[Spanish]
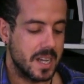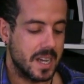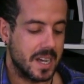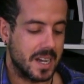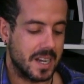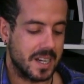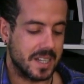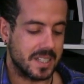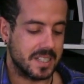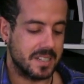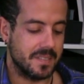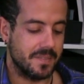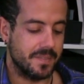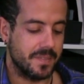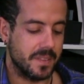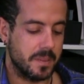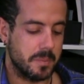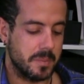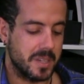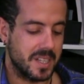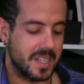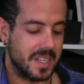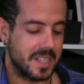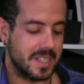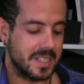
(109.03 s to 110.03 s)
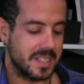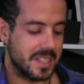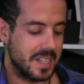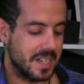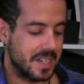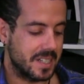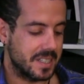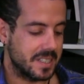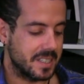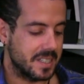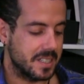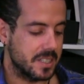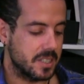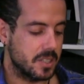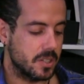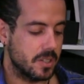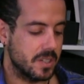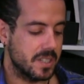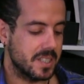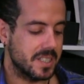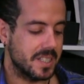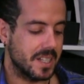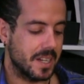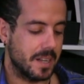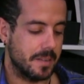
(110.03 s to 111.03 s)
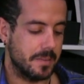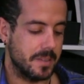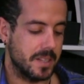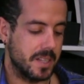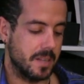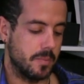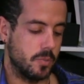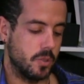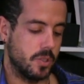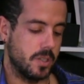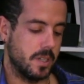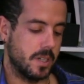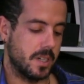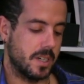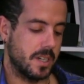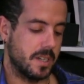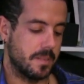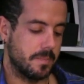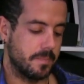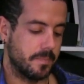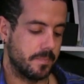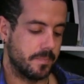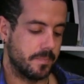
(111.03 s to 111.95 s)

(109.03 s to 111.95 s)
a las enfermedades y a las tensiones de la vida moderna.